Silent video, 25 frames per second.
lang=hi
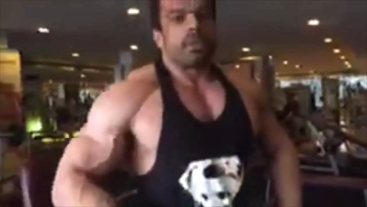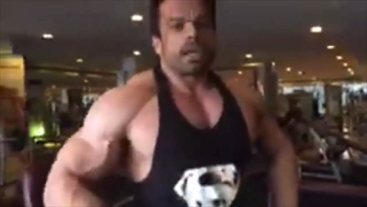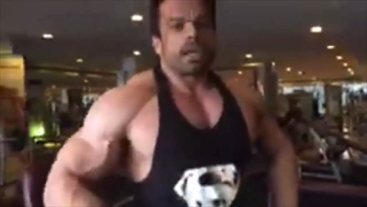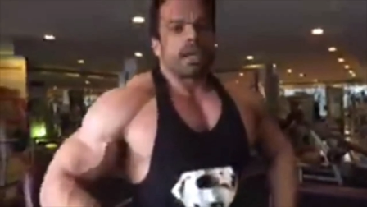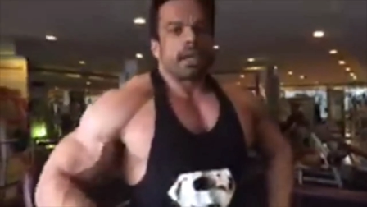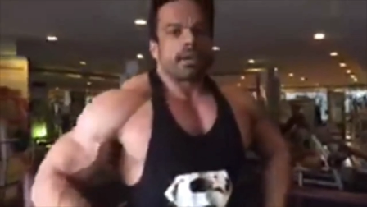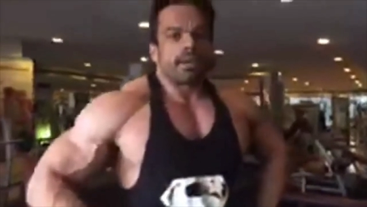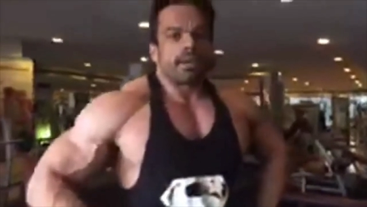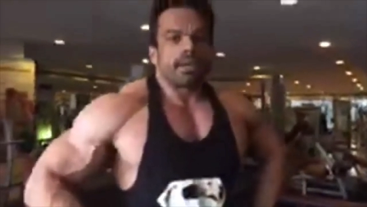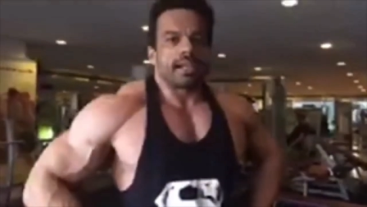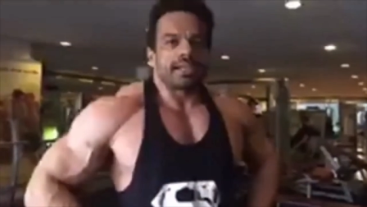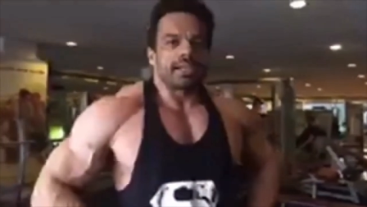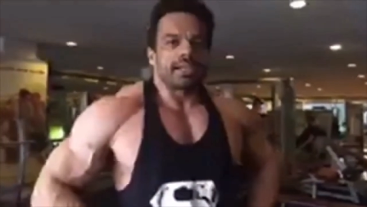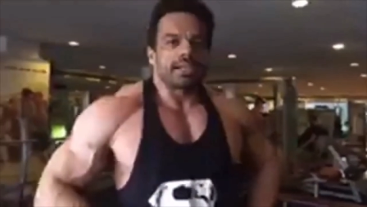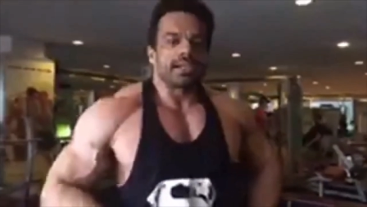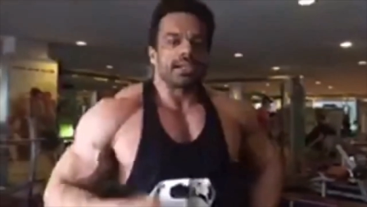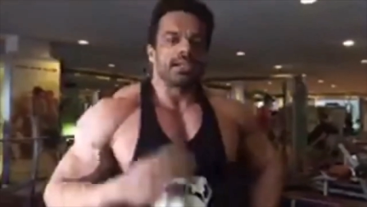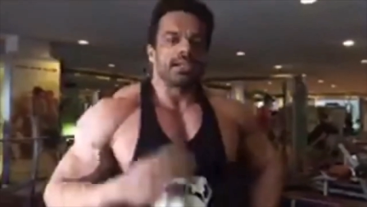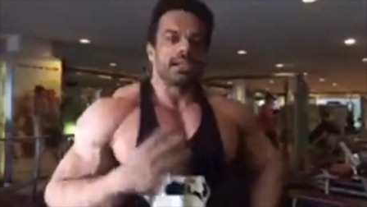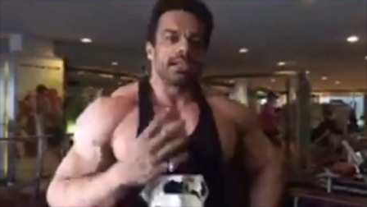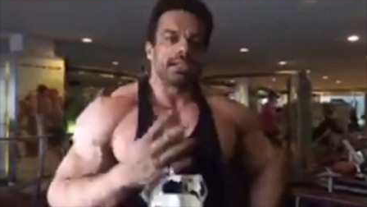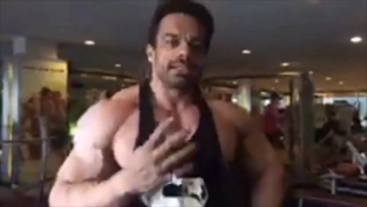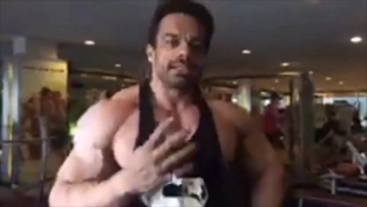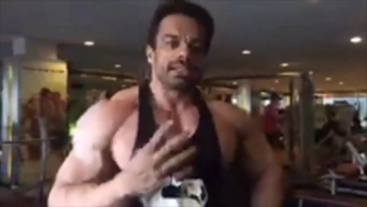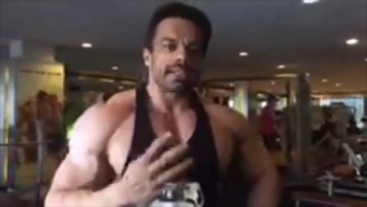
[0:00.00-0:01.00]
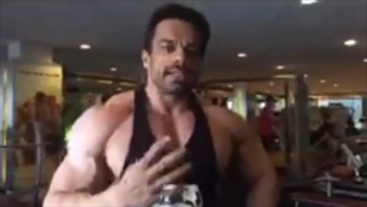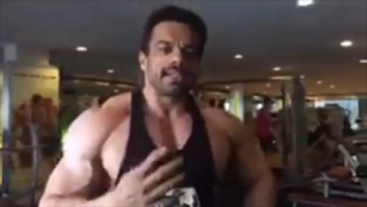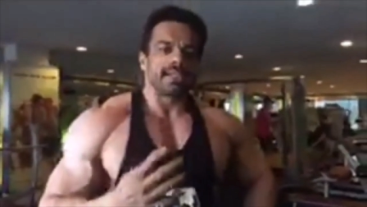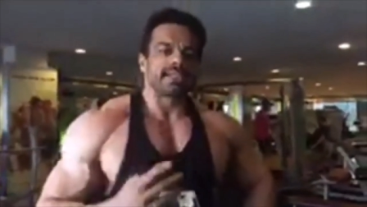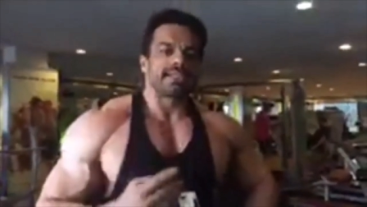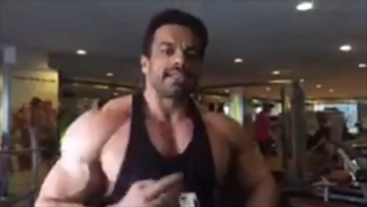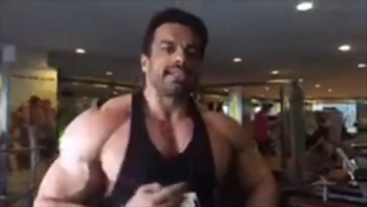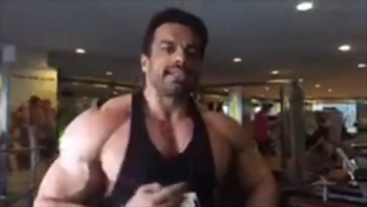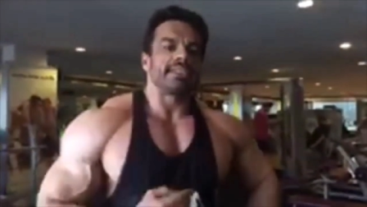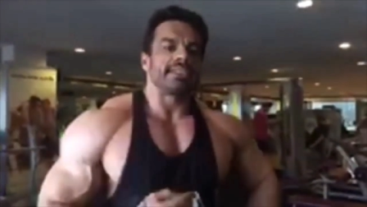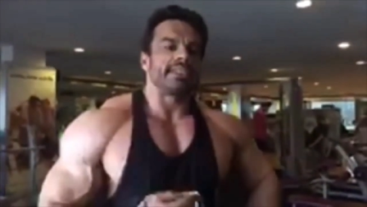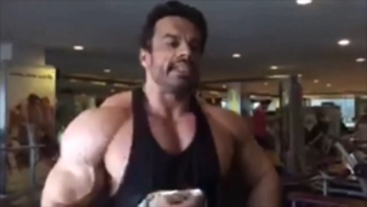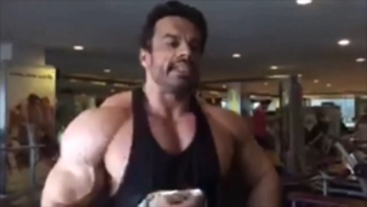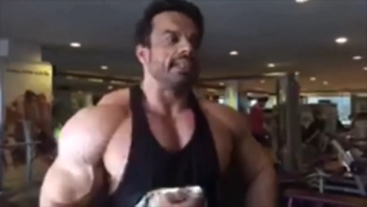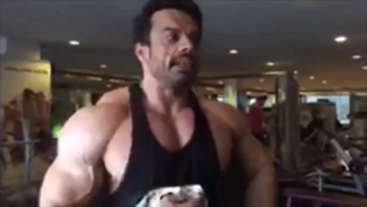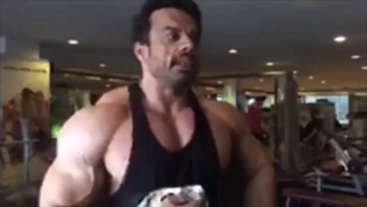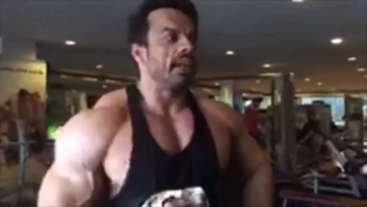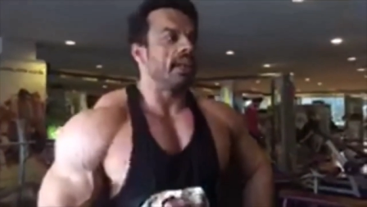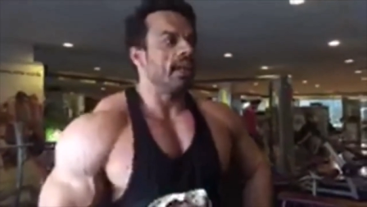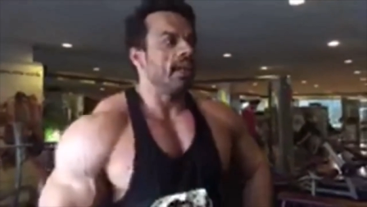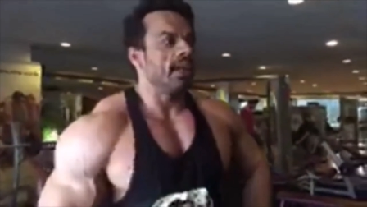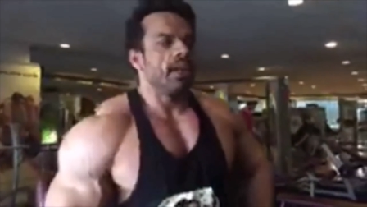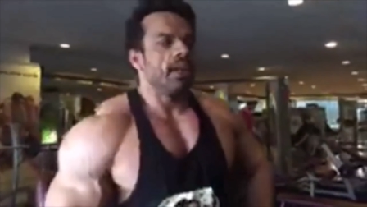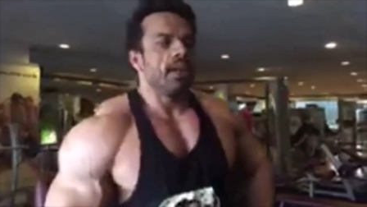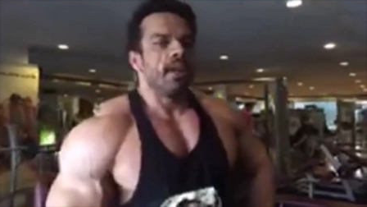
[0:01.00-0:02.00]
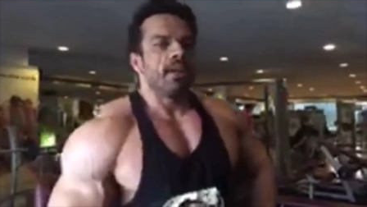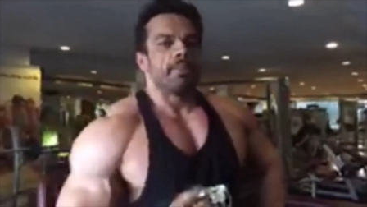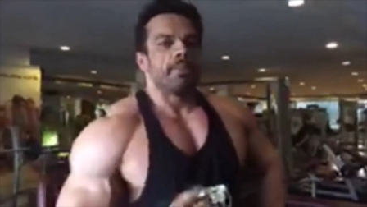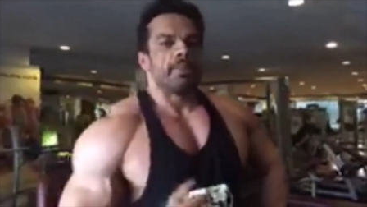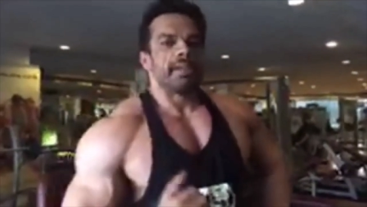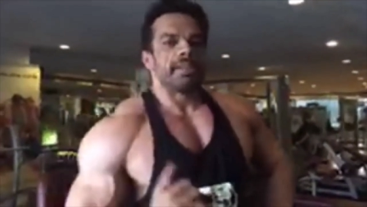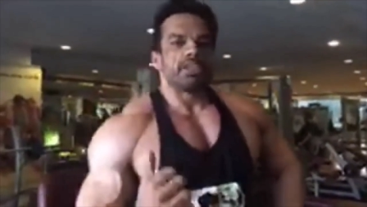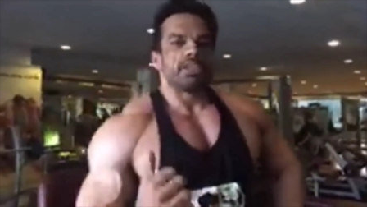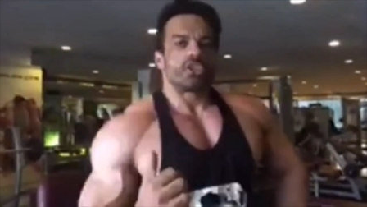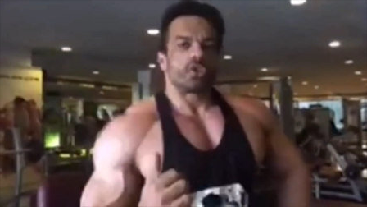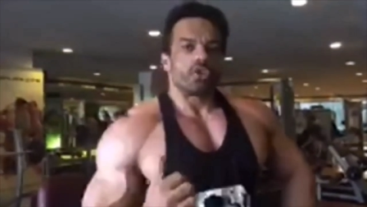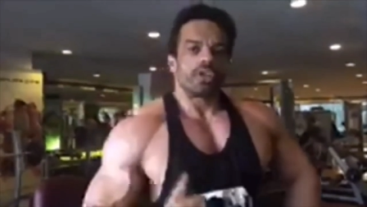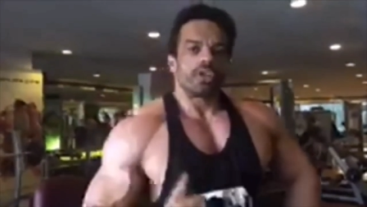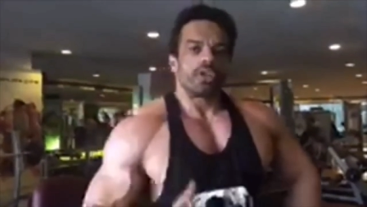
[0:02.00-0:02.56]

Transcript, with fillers: डिहाइड्रेटेड हो जाते हो कि स्ट्राइशन